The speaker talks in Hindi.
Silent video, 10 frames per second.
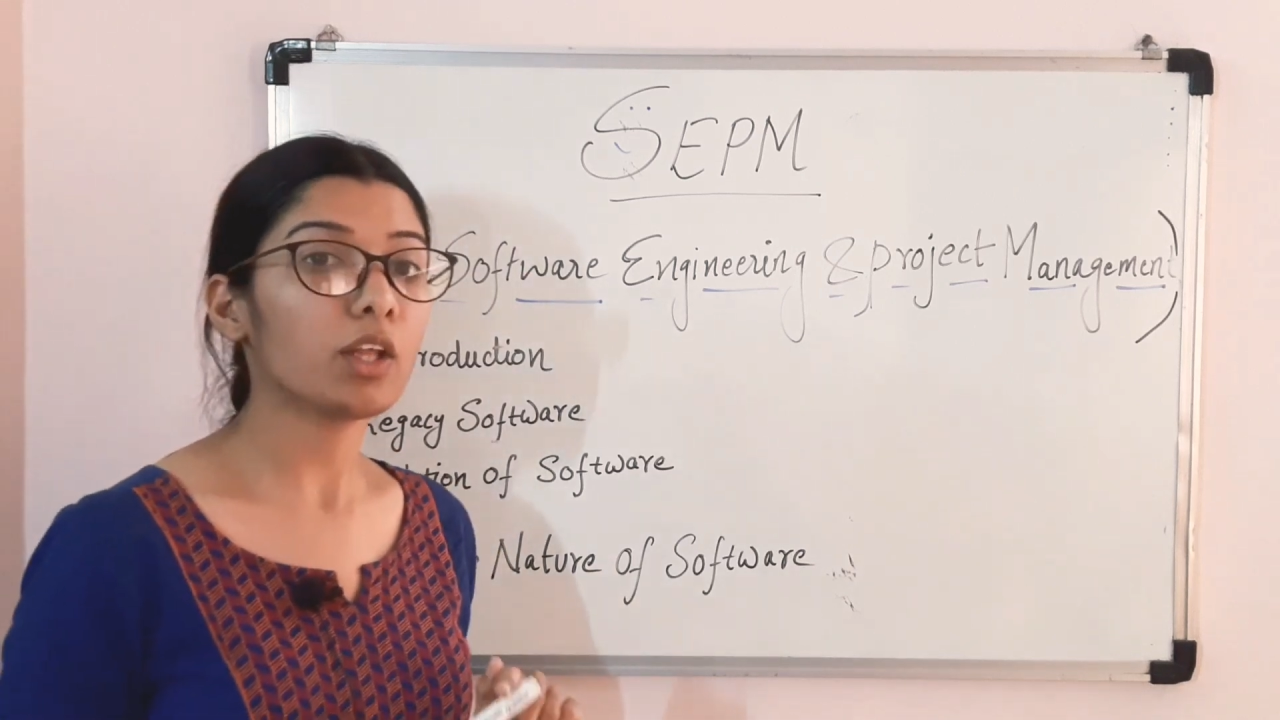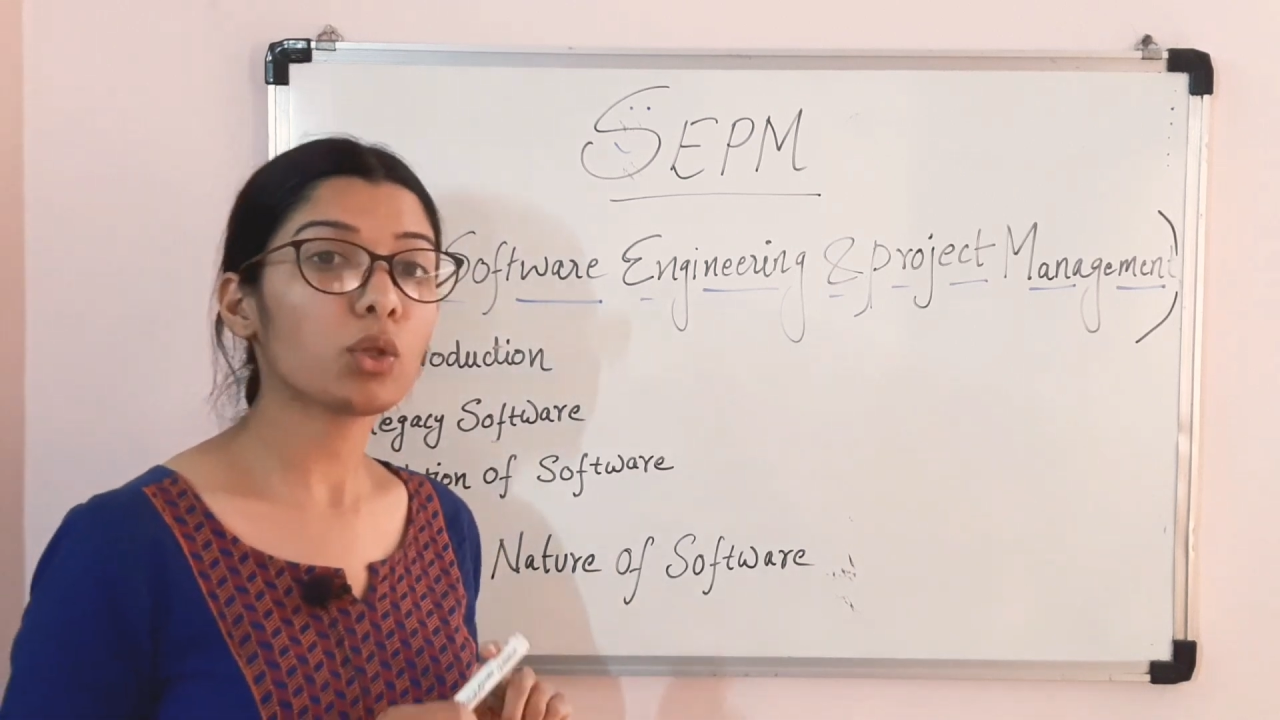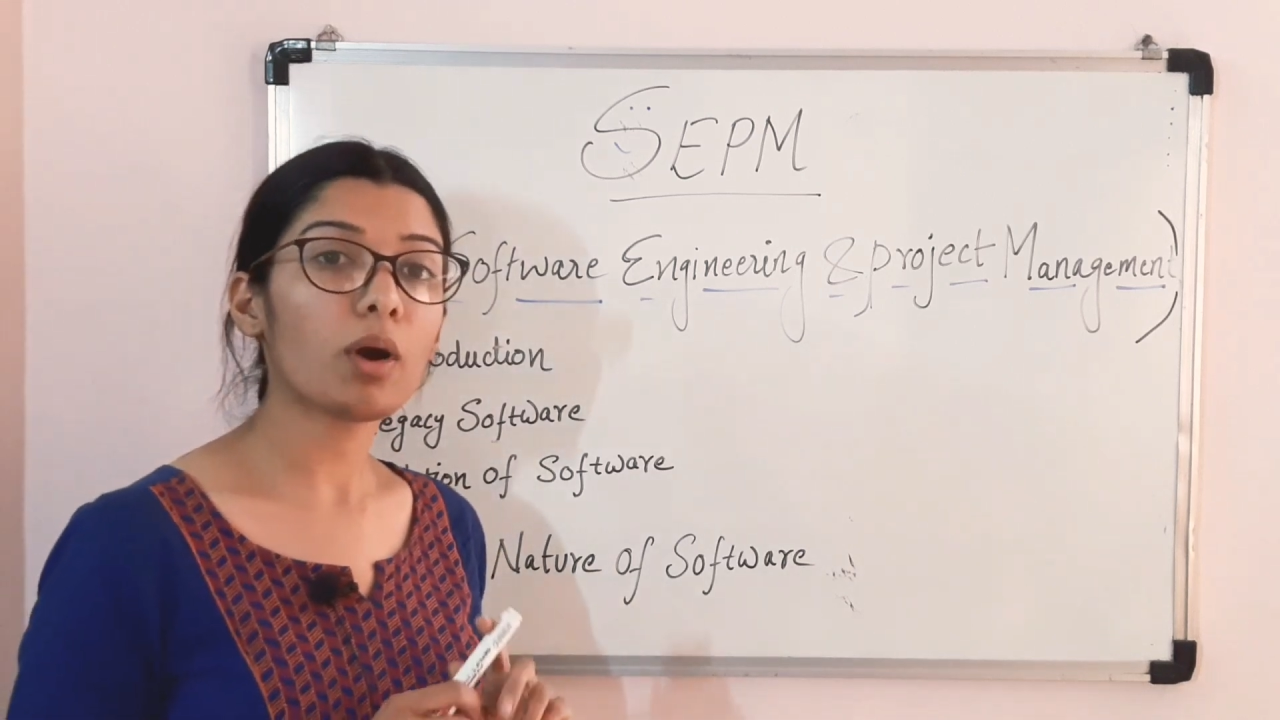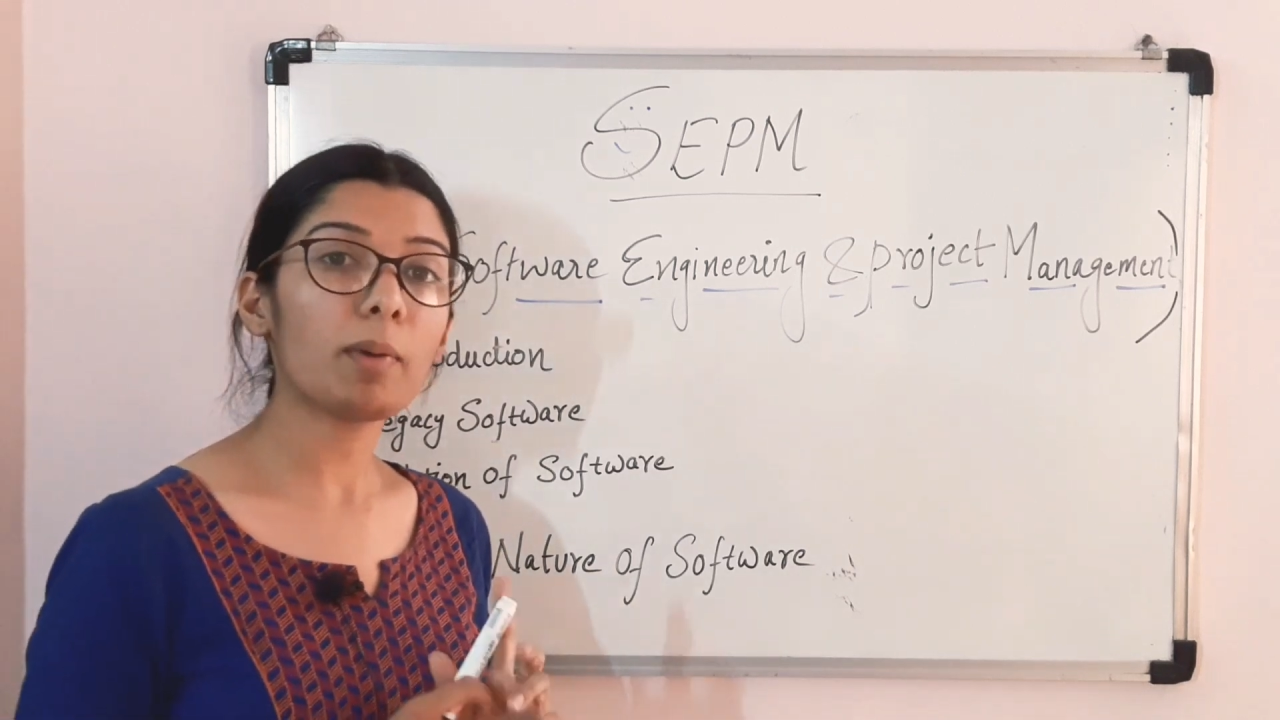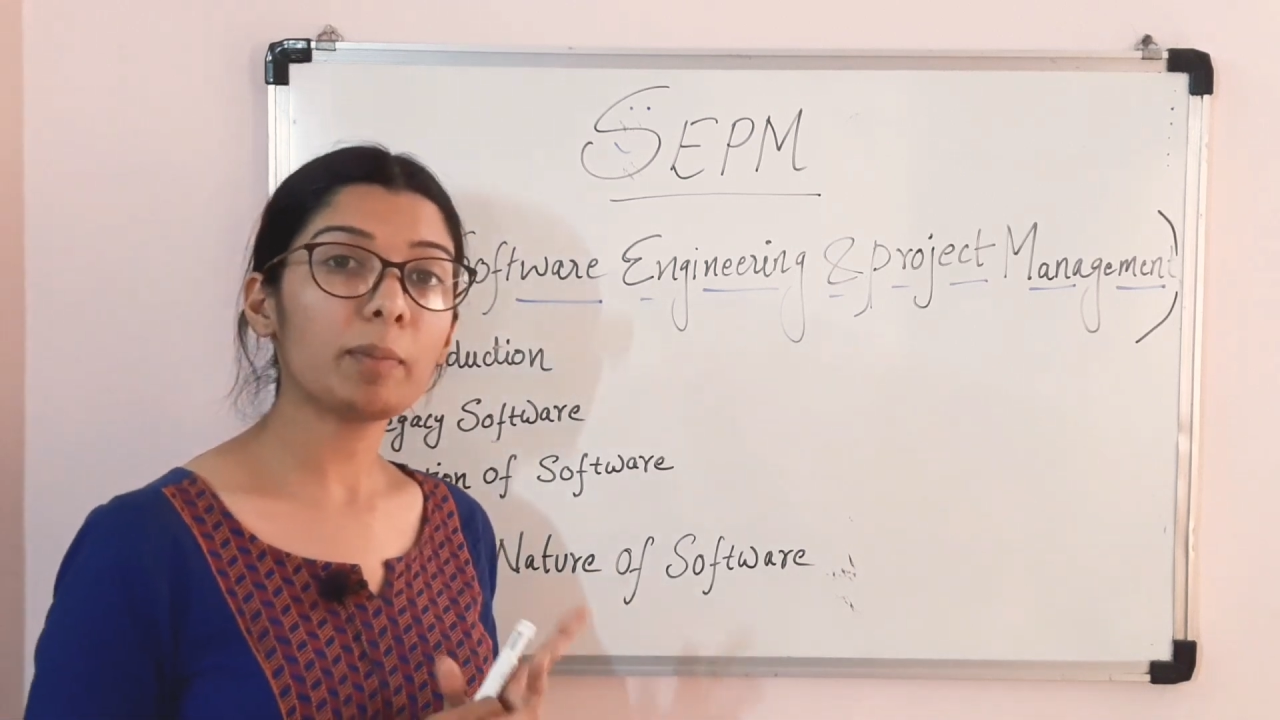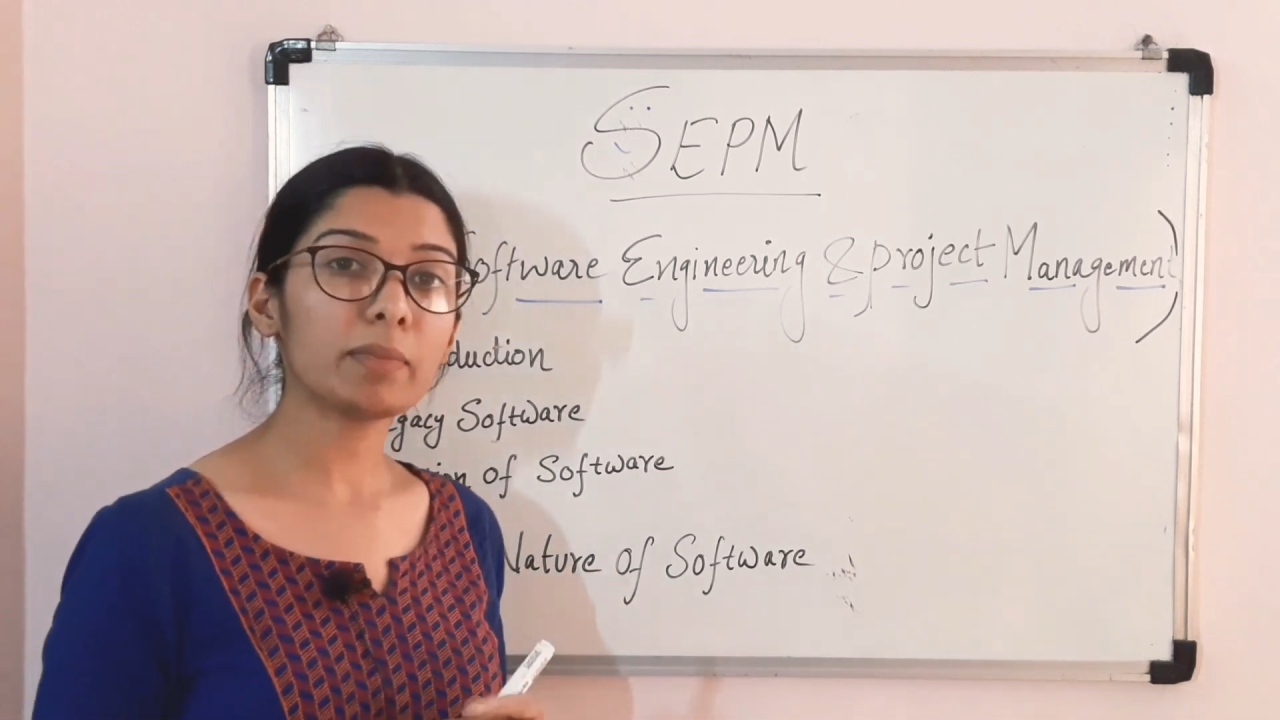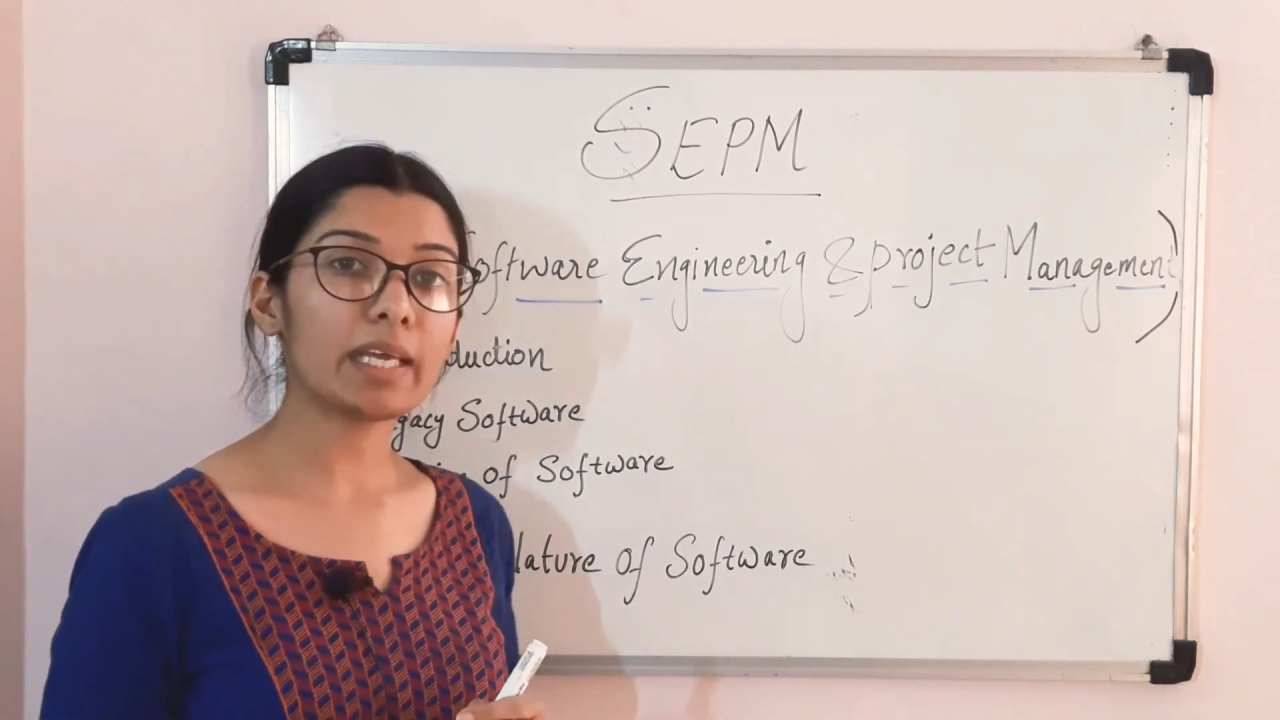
तो अब हम